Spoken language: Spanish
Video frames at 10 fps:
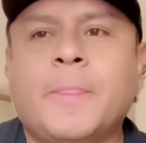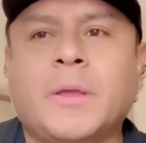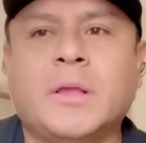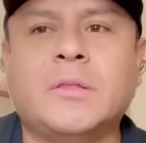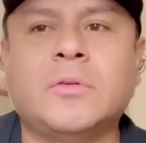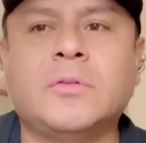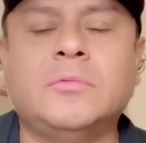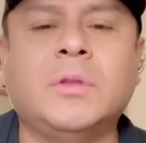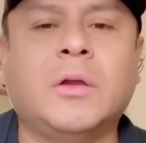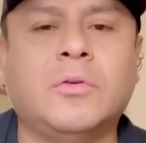esto es
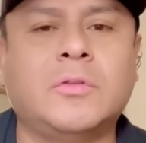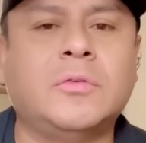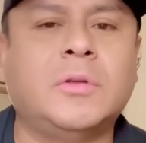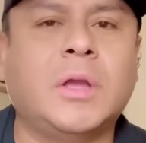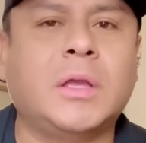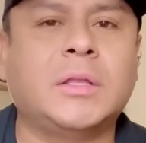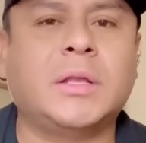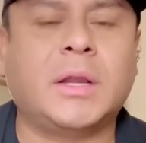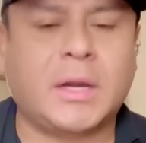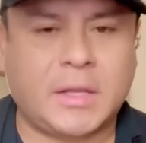un negocio y hay que
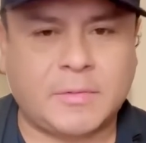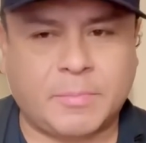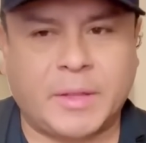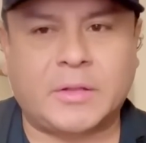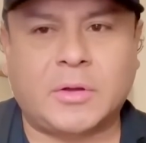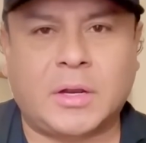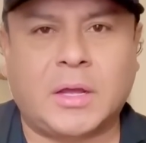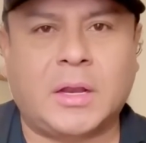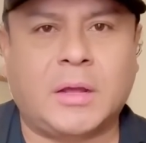tener respeto a,